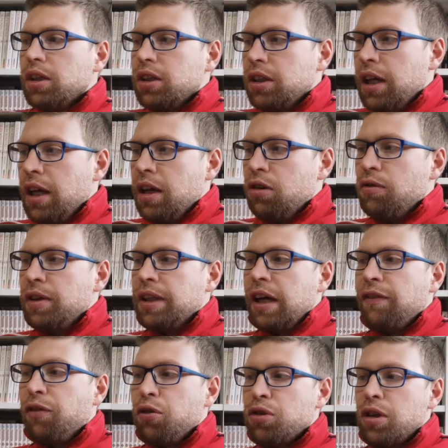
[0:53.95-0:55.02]
E La novità
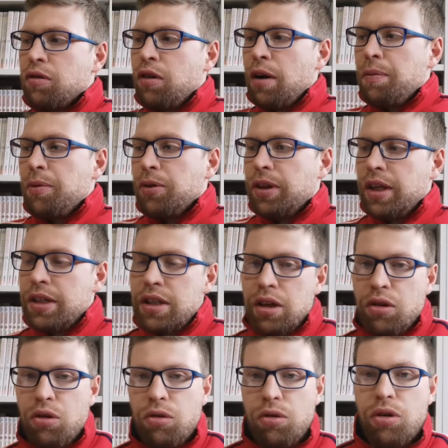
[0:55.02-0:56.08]
forse quella più attesa
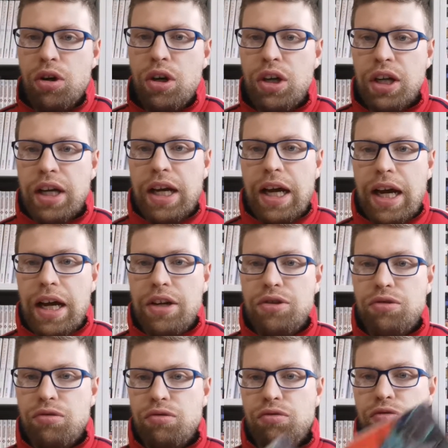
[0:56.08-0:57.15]
con
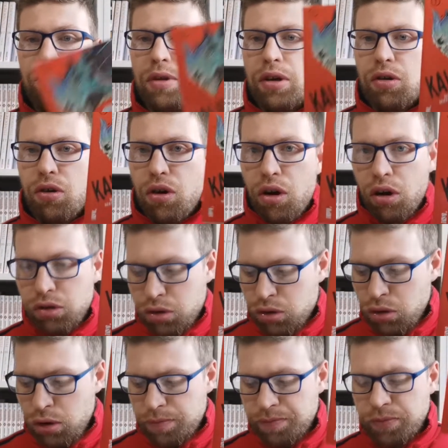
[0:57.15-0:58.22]
Kaiju numero
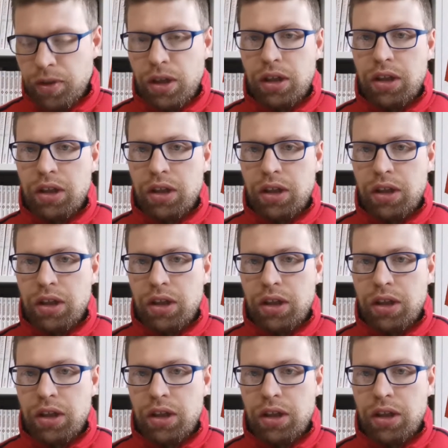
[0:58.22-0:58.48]
8